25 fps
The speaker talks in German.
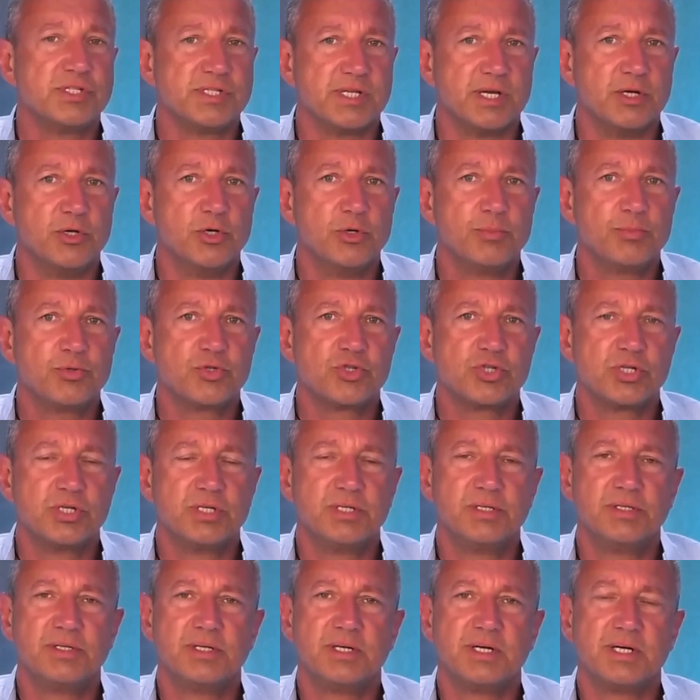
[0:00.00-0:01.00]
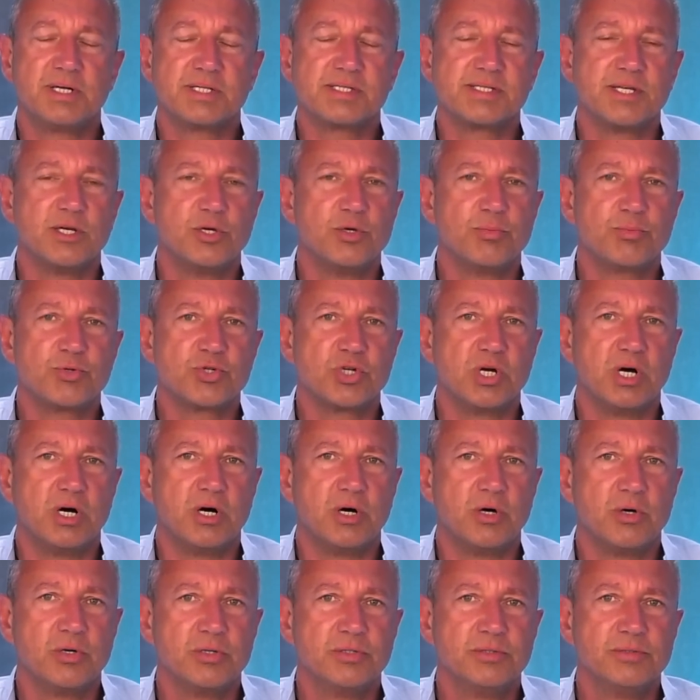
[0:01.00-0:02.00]
sie sehr hübsch, hat sehr hübsche
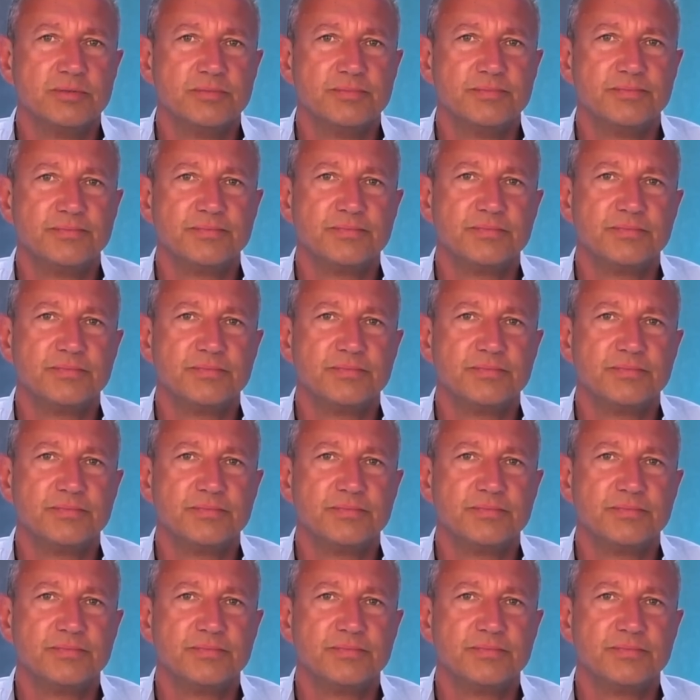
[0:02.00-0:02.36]
Augen.